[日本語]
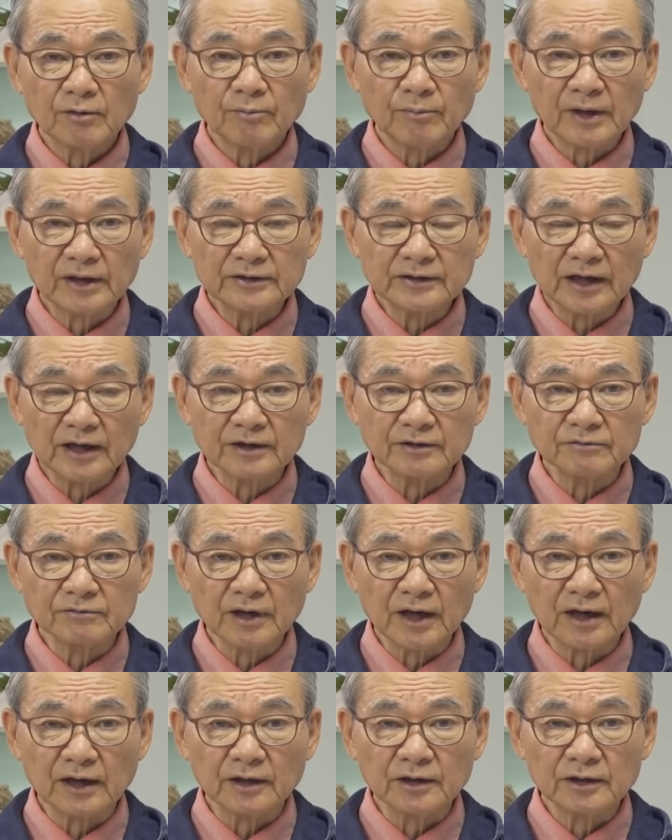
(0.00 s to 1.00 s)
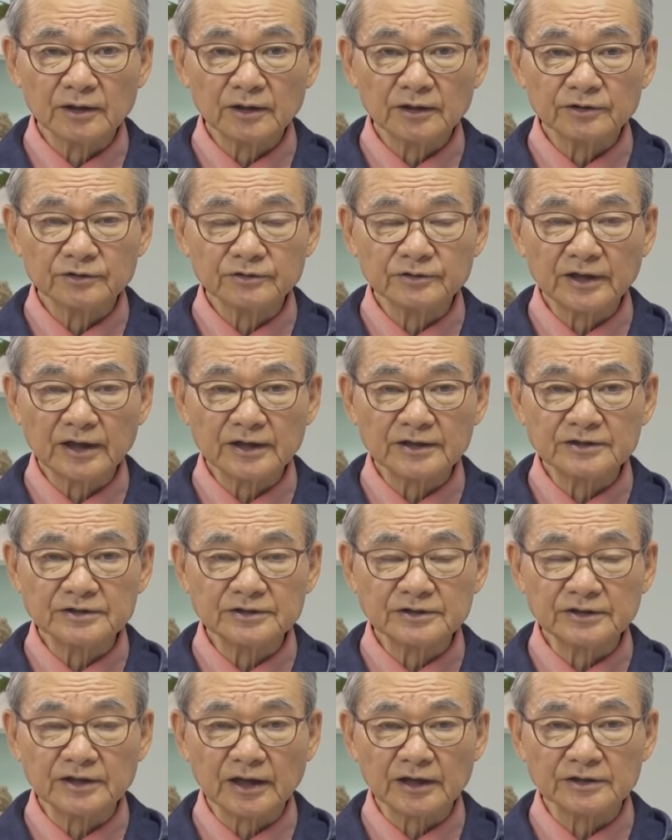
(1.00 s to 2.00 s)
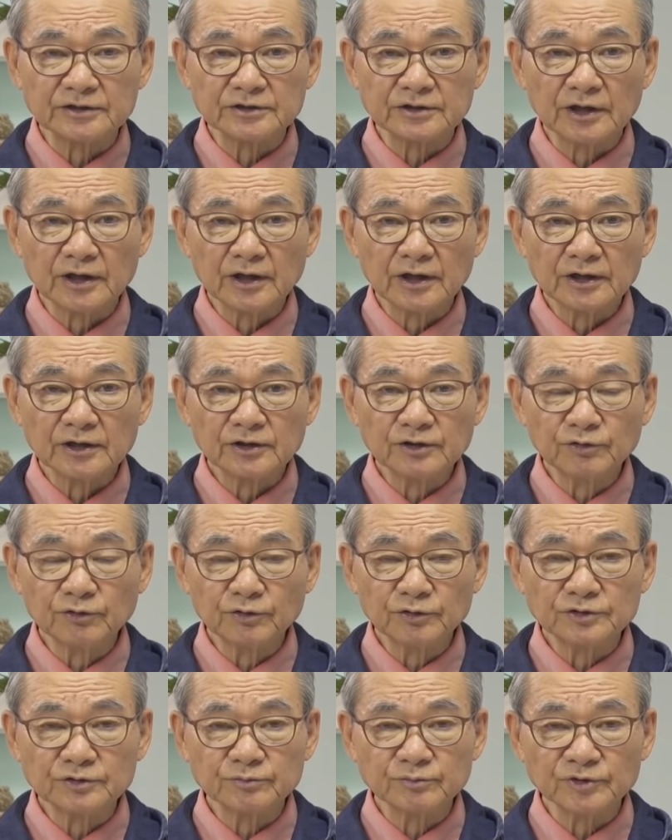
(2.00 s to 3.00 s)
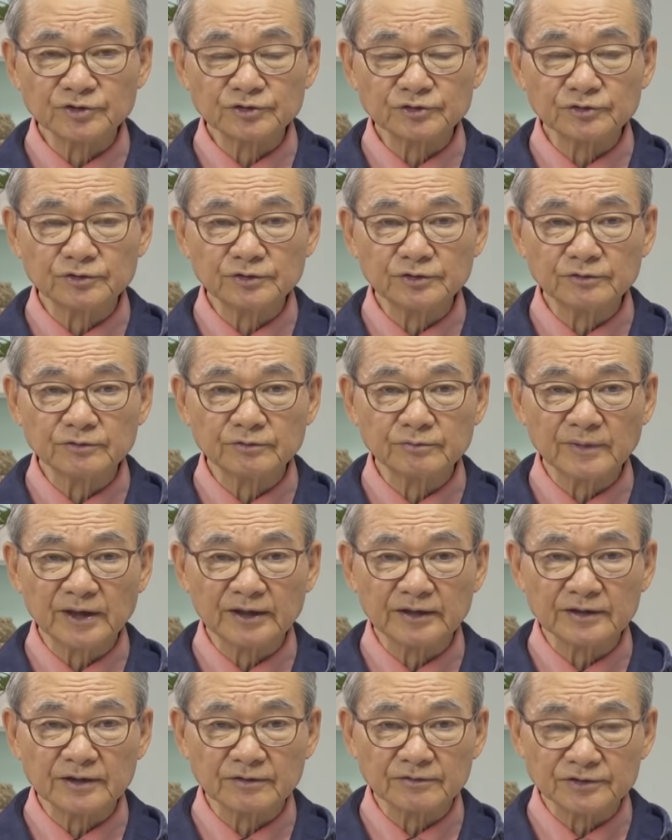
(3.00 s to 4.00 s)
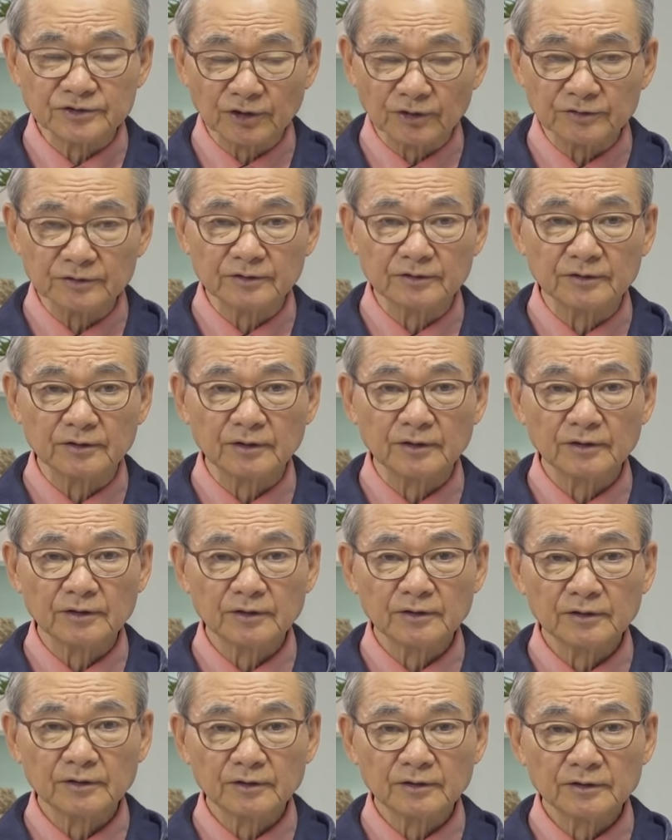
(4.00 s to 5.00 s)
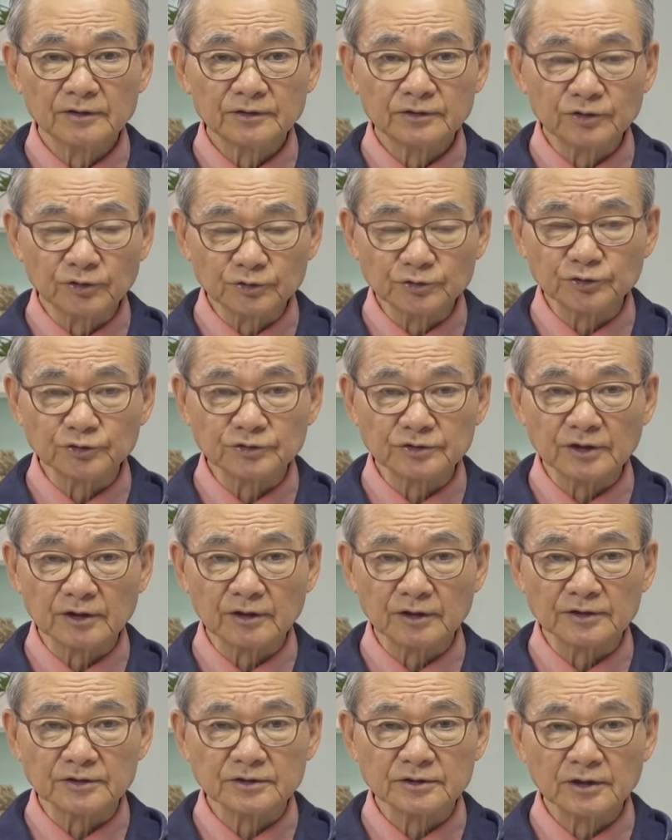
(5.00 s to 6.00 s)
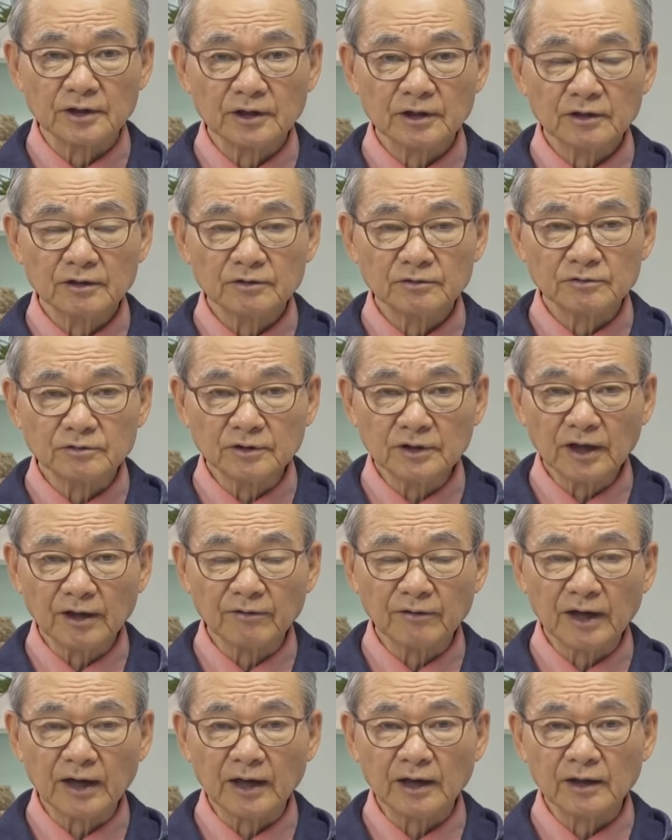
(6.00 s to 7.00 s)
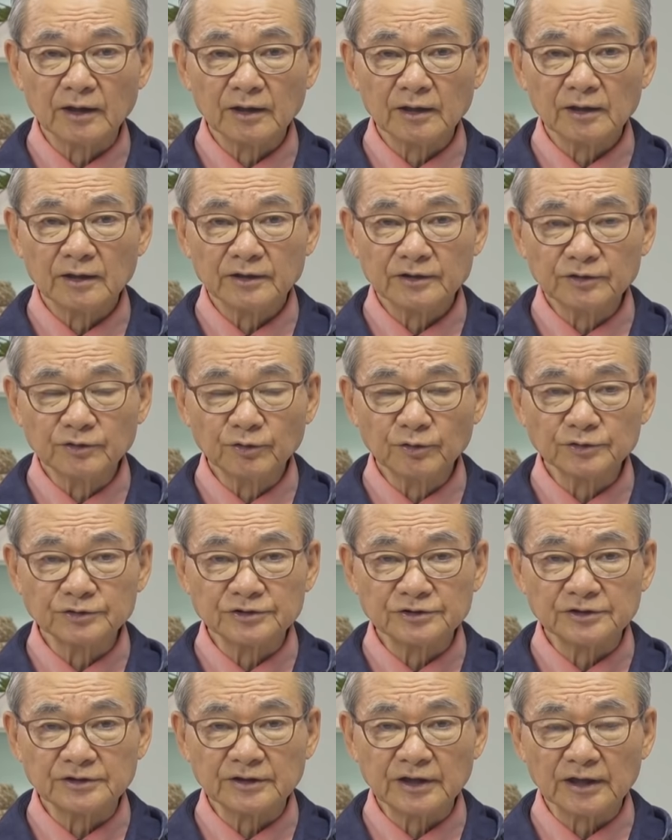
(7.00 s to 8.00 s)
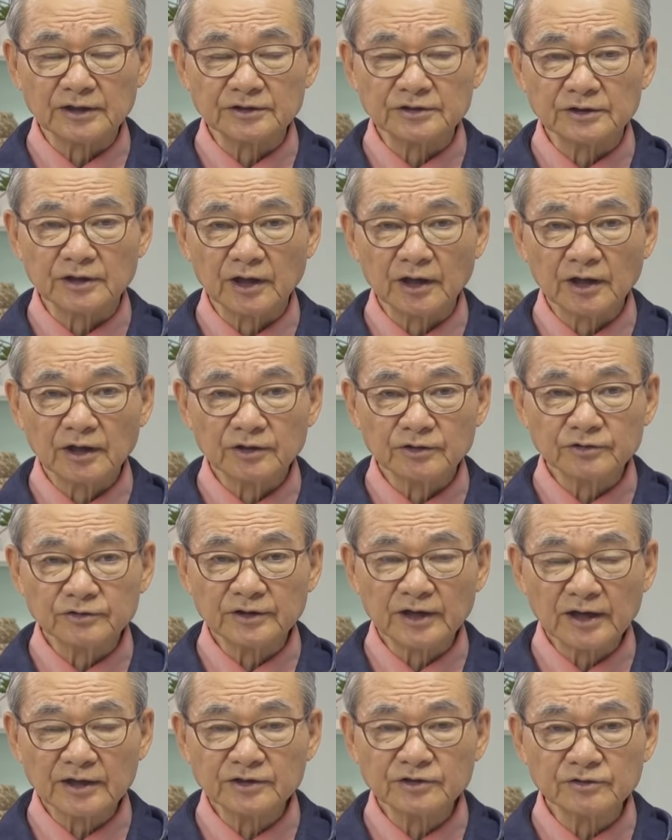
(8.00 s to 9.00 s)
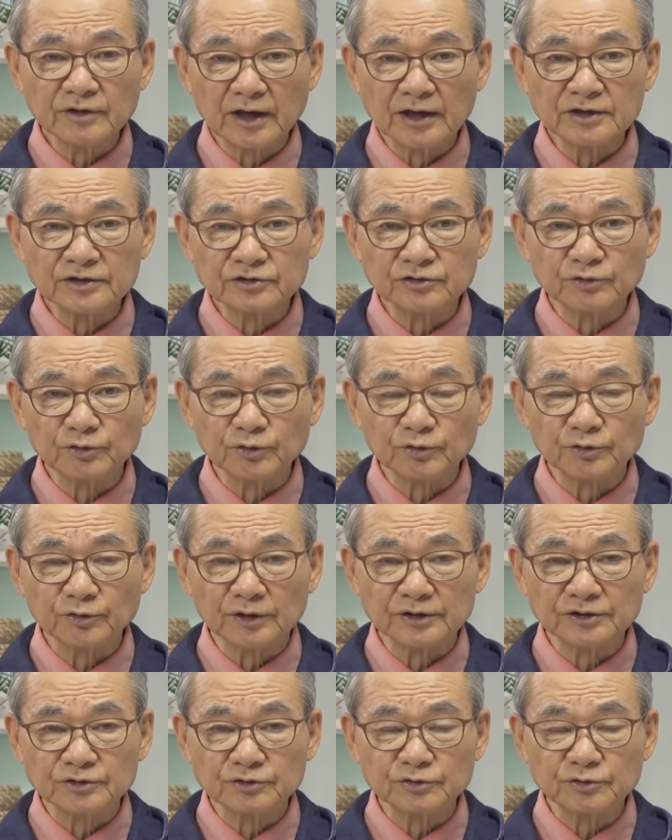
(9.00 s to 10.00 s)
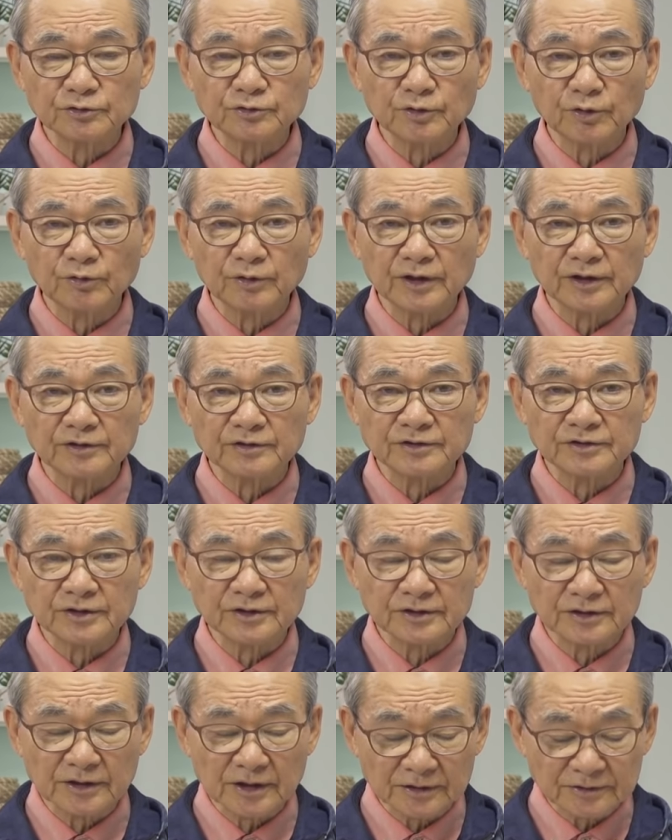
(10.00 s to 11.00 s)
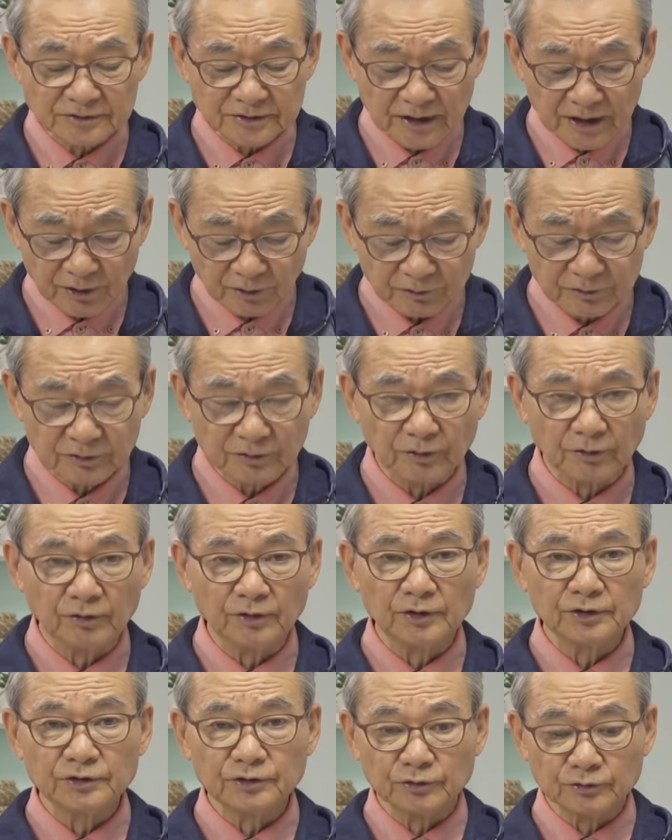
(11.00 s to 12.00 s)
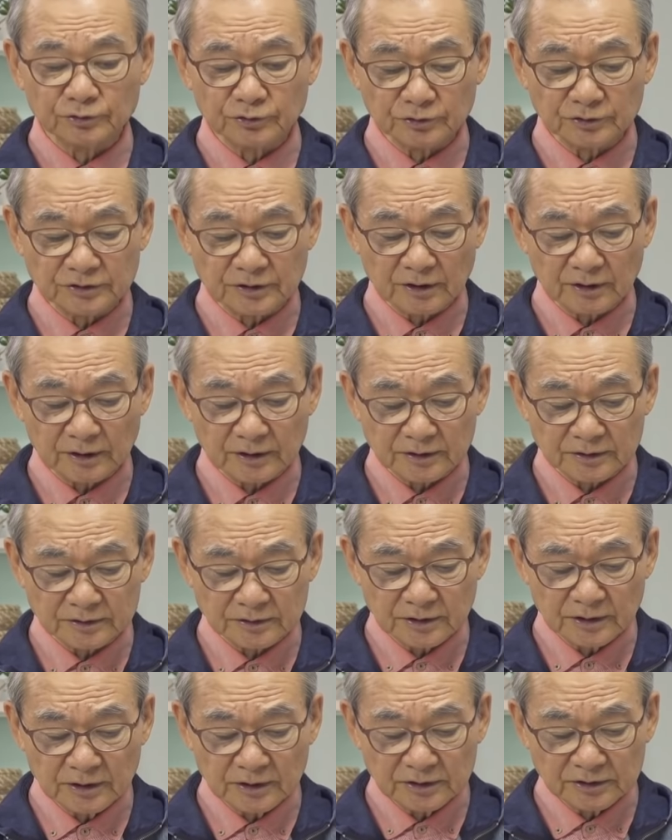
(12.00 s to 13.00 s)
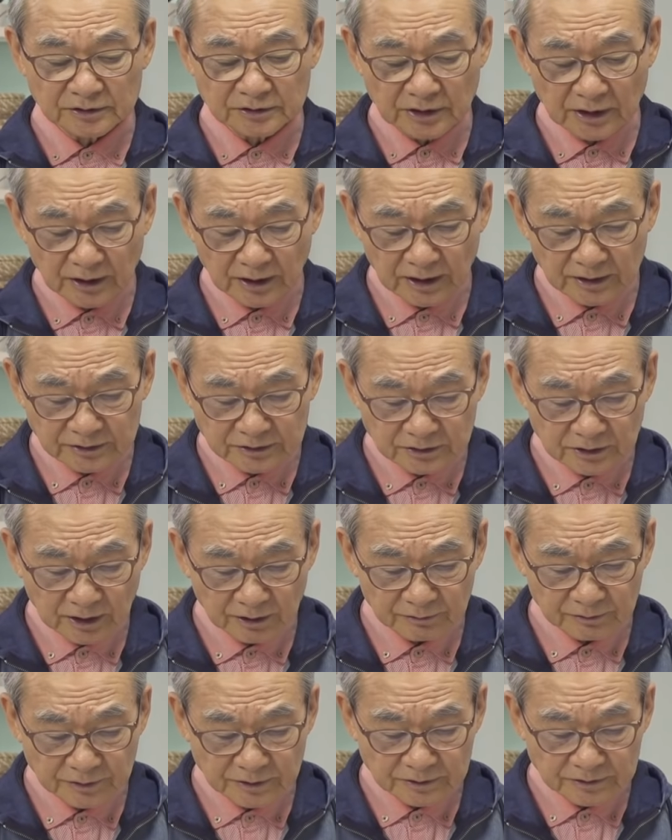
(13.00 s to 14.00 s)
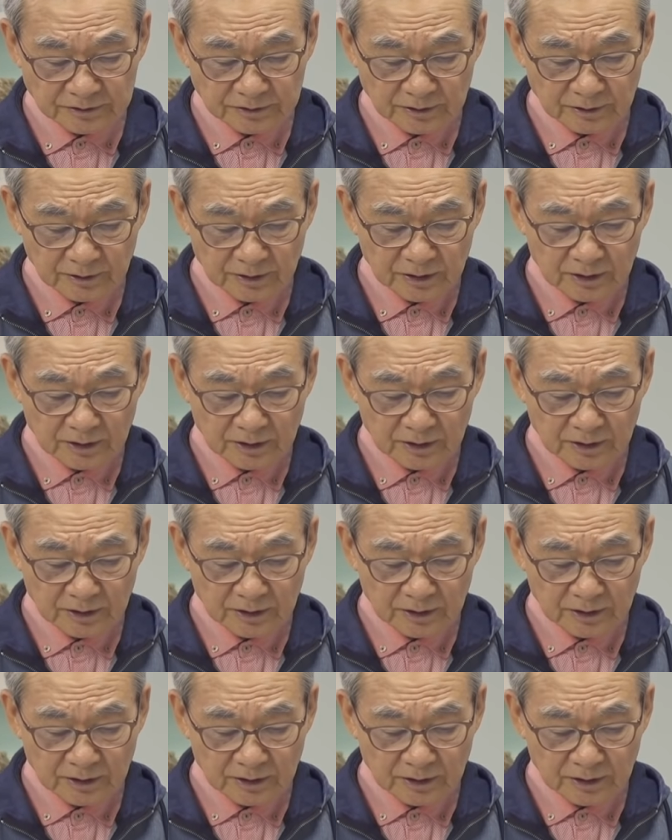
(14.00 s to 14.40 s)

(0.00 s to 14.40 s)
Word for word: マタイはユダヤ人に対して異邦人も救いに含まれていると強調したわけです。ルカは異邦人に対してユダヤ人を愛することが祝福を受ける秘訣だよと強調したわけです。視点が違うんですね。